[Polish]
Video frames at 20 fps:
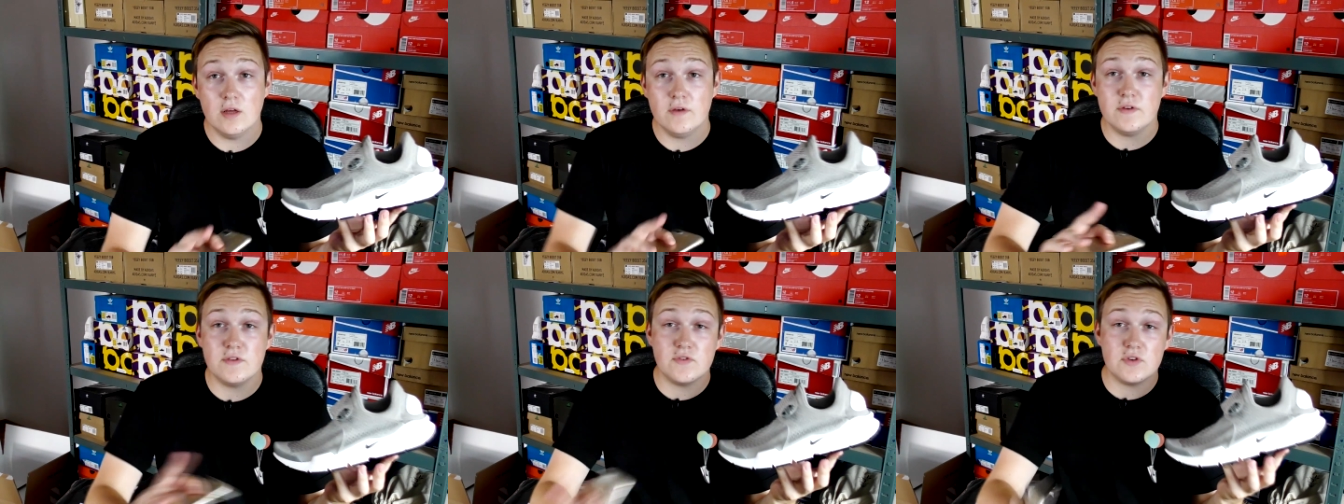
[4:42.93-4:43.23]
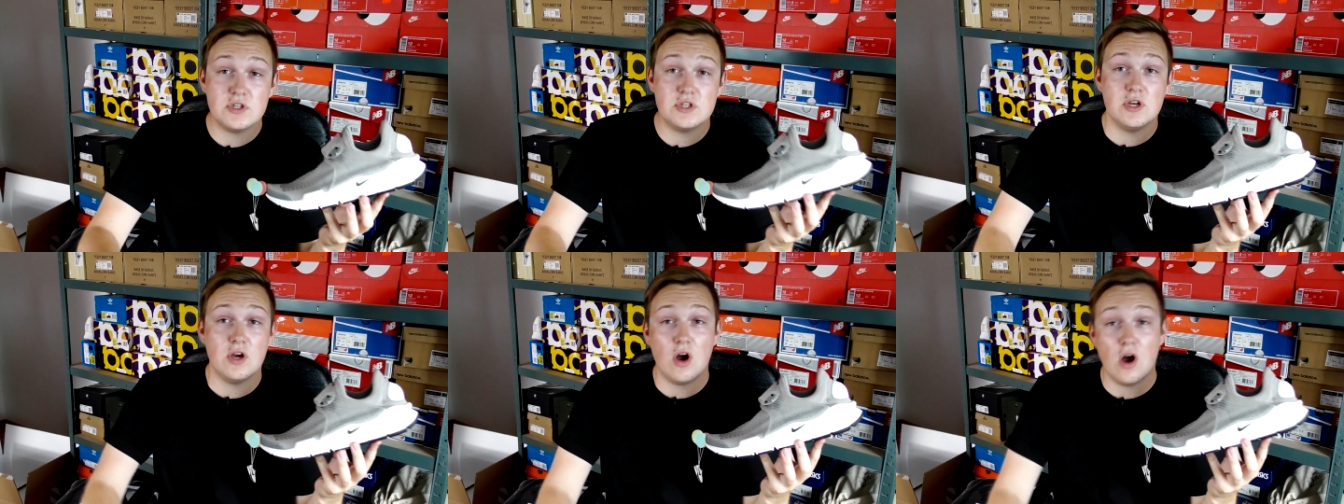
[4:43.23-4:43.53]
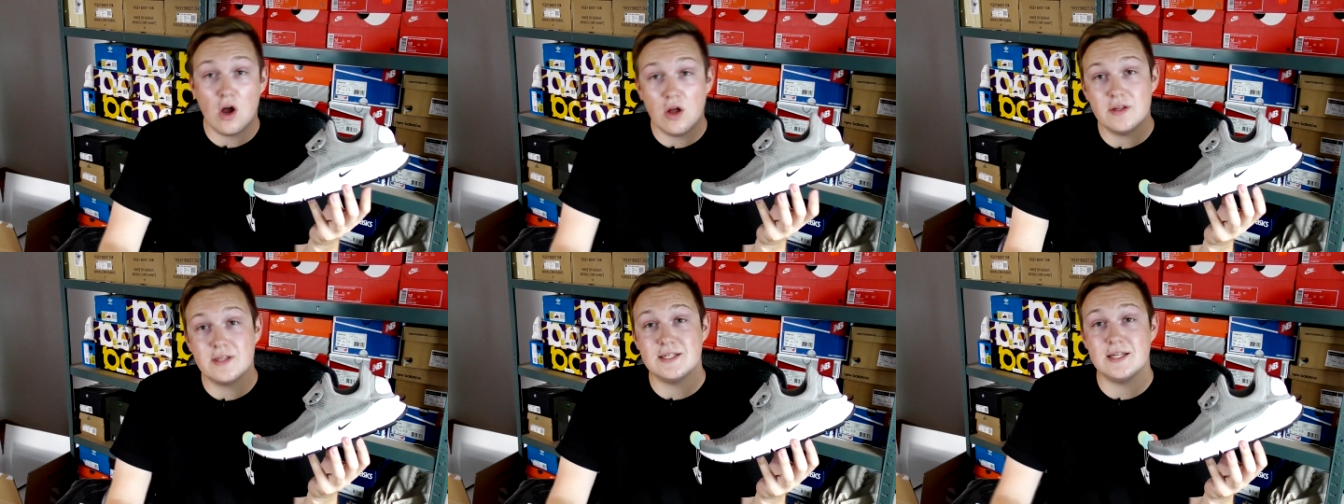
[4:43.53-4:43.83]
No więc właśnie
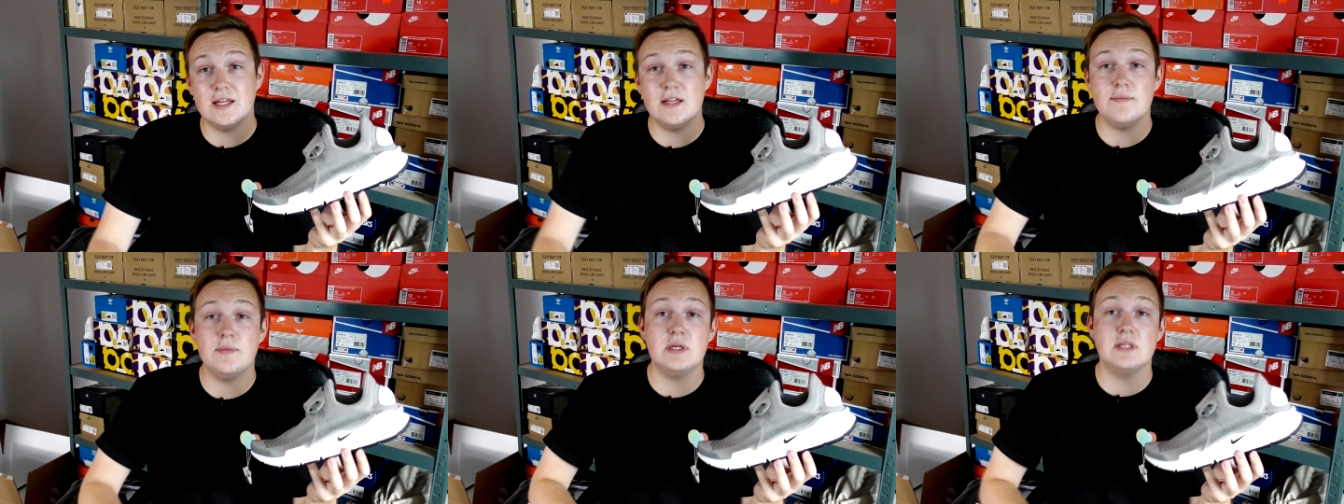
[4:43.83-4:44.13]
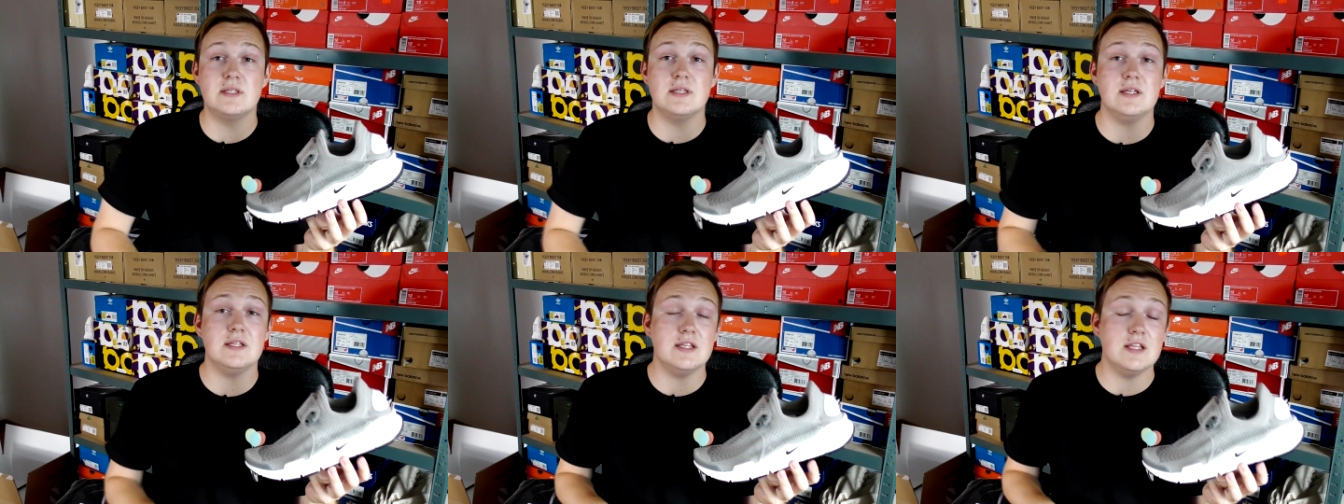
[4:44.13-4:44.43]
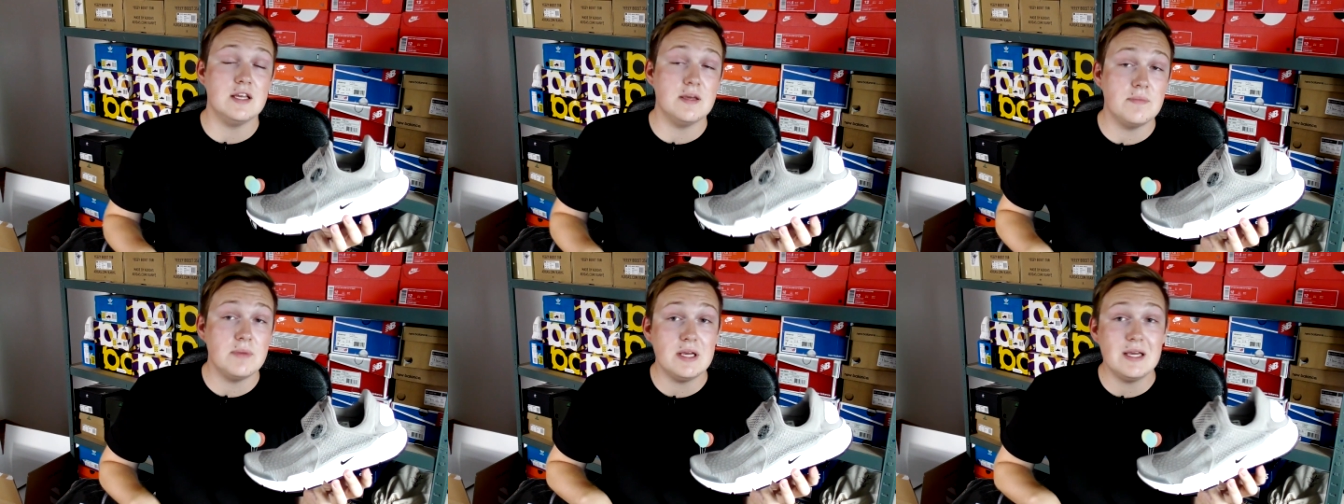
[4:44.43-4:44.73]
on znany między
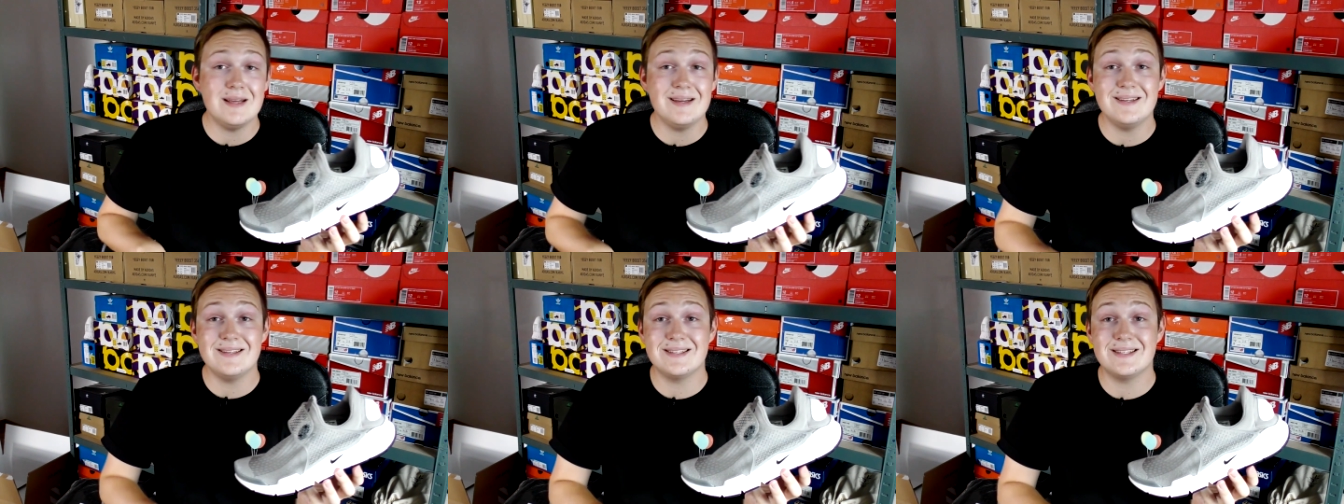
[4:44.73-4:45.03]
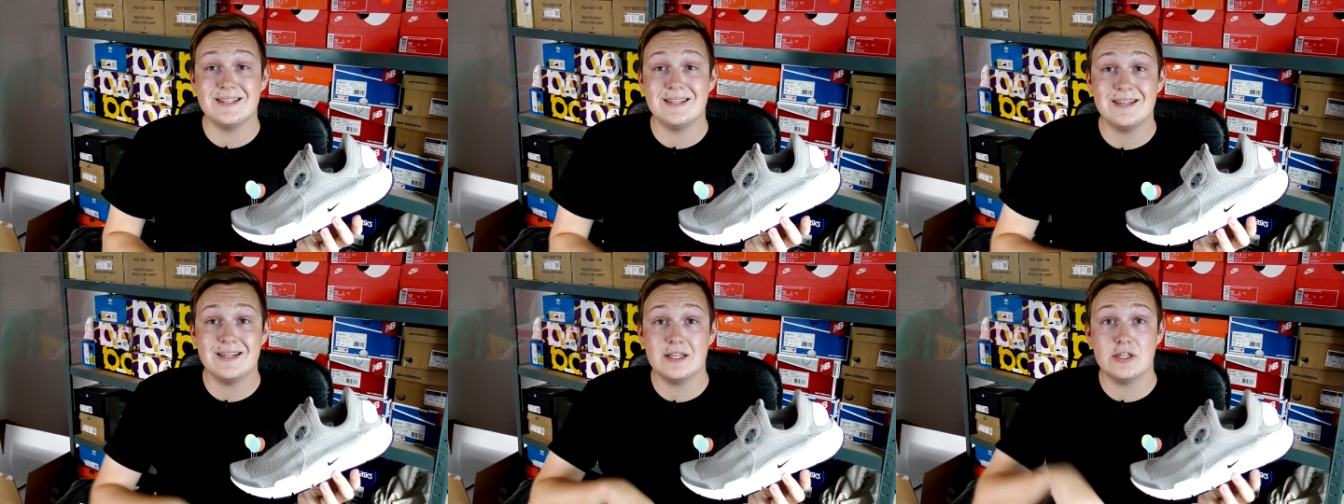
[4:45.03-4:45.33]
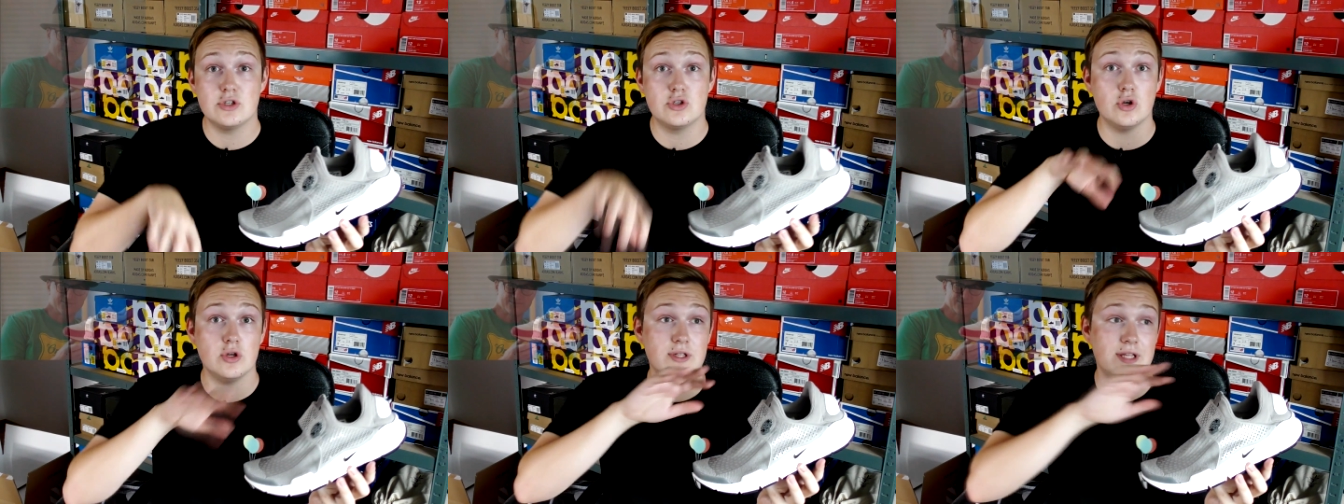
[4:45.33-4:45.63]
innymi
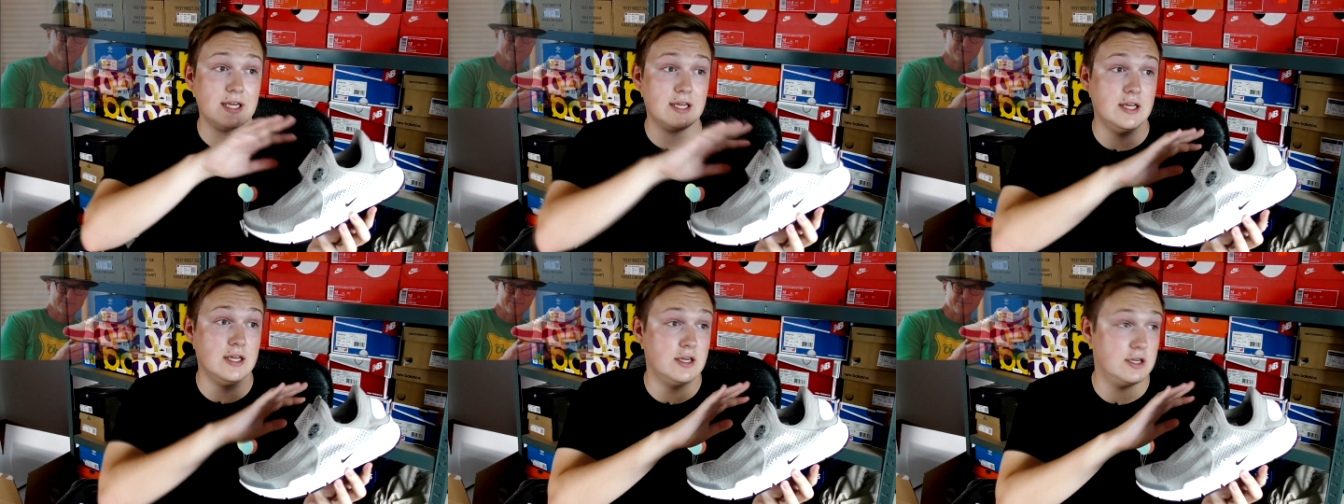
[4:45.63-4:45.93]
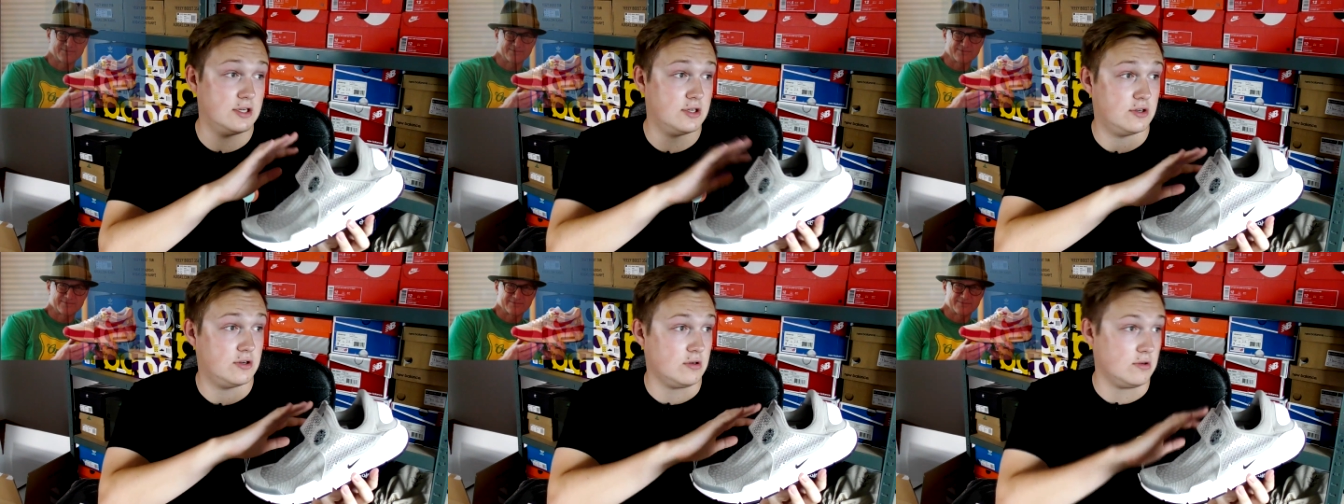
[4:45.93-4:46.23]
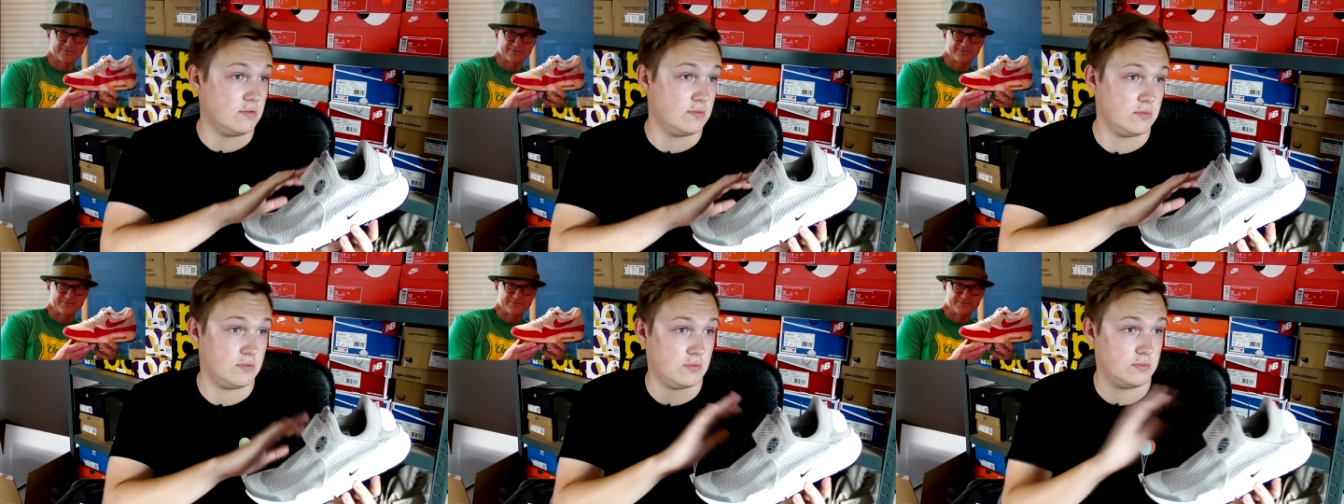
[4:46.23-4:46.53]
z jo e, takich
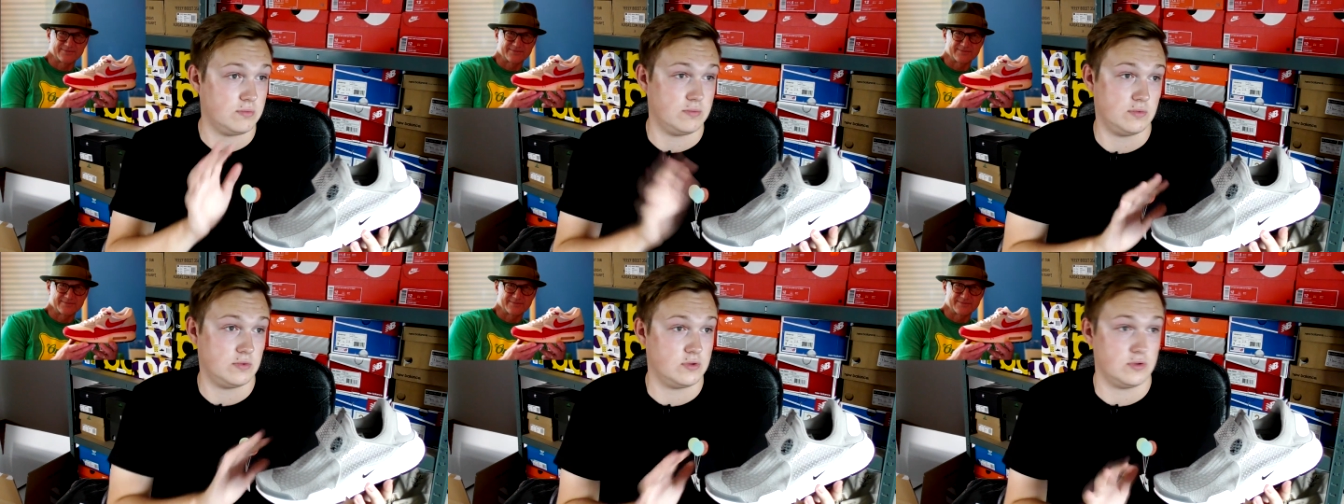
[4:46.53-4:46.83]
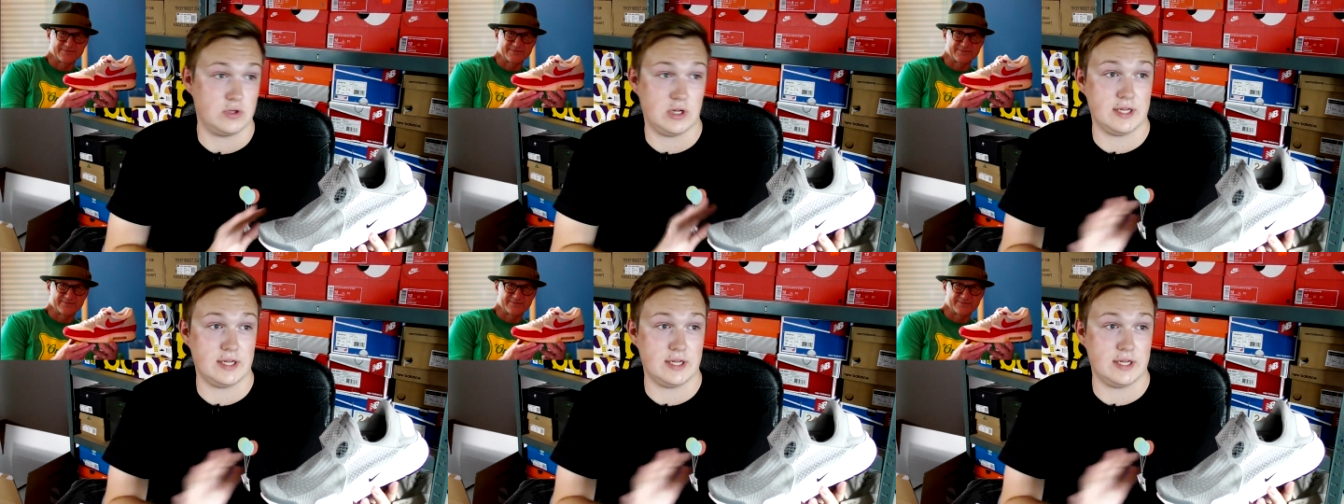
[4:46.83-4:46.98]
e,